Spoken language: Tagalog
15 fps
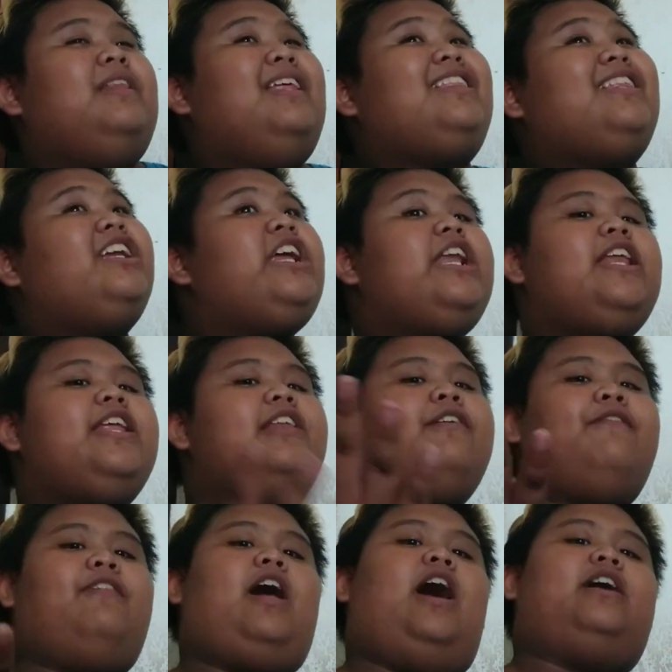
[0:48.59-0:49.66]
literally
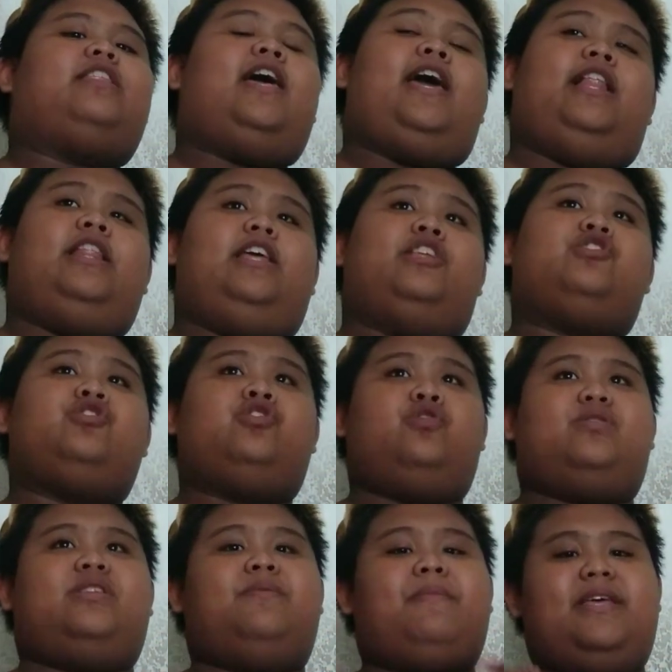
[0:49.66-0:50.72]
na vlog dahil
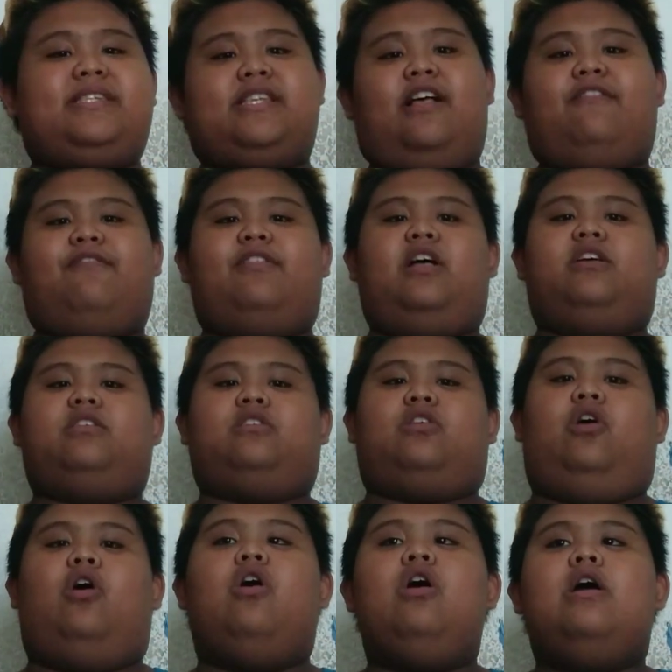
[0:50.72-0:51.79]
introducing myself lang
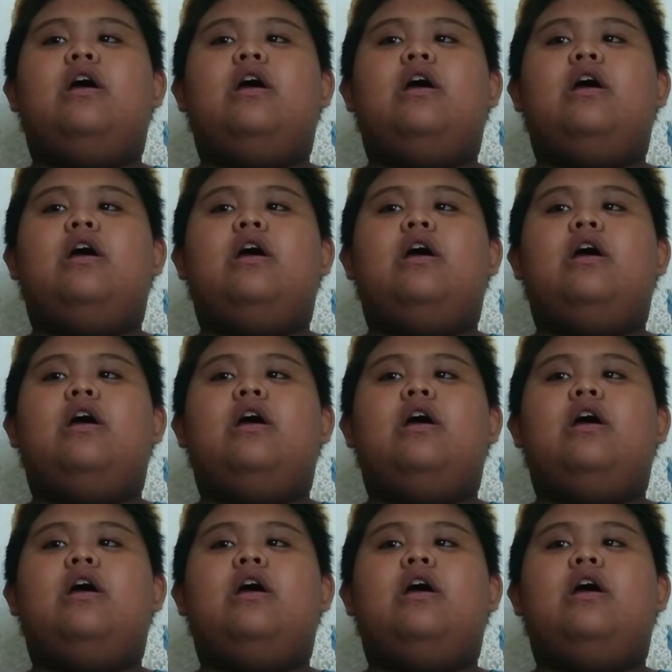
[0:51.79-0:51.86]
to.